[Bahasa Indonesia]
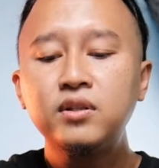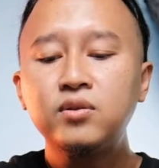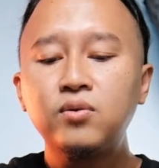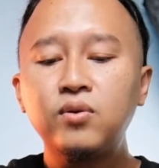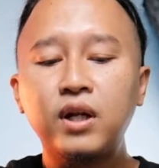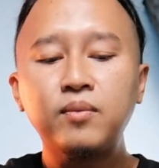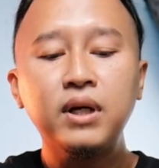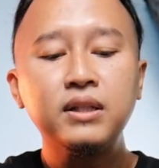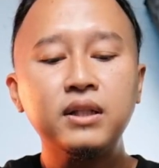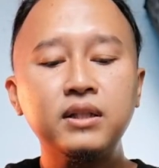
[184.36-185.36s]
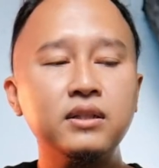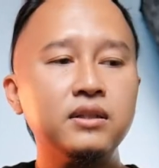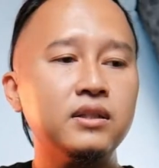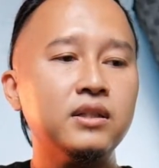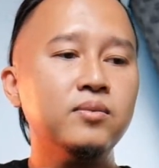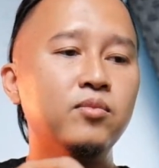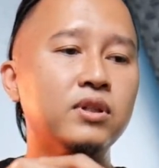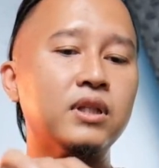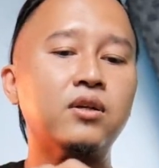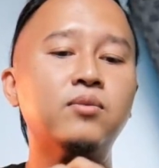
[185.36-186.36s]
sih ukuran baterai nih jadi
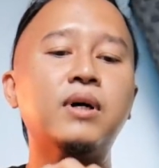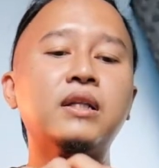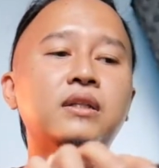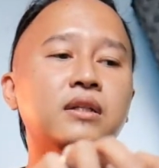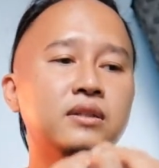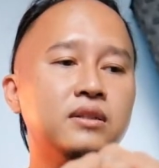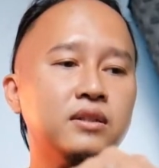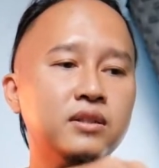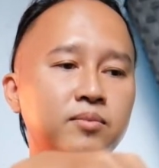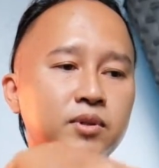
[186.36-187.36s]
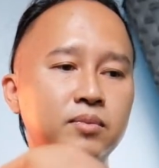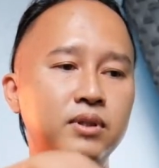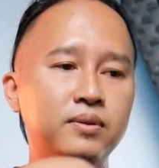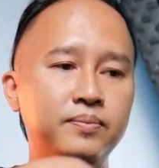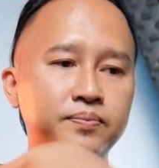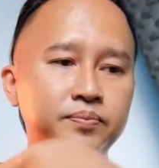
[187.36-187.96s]
buat naruh baterai di sini teman-teman